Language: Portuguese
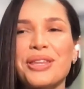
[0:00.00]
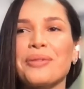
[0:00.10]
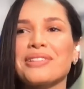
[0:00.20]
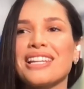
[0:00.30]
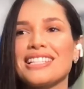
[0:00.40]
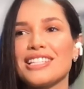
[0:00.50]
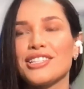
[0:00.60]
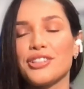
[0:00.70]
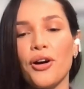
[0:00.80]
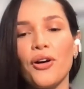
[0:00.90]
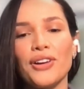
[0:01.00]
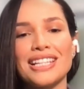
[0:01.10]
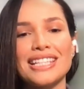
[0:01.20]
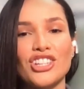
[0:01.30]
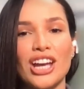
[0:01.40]
tomo
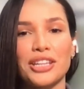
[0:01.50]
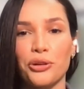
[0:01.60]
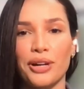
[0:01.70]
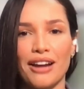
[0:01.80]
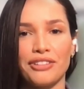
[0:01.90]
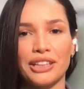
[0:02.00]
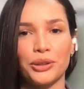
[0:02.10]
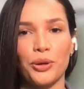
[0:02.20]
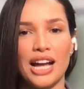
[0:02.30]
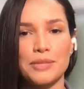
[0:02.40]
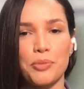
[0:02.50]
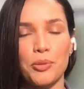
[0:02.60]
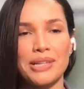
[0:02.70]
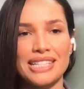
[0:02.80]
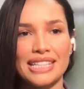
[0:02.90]
decisões, já tô gravando as
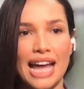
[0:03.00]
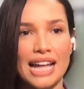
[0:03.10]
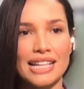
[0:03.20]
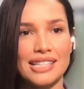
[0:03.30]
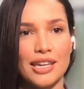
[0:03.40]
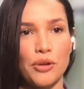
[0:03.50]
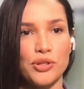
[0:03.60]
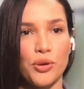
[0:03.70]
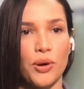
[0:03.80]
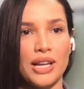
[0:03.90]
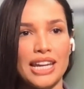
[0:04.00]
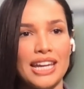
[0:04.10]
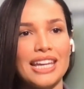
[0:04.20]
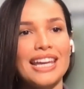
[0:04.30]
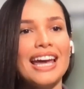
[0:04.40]
publicidades que eu
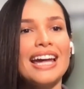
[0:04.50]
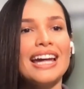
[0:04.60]
escolhi.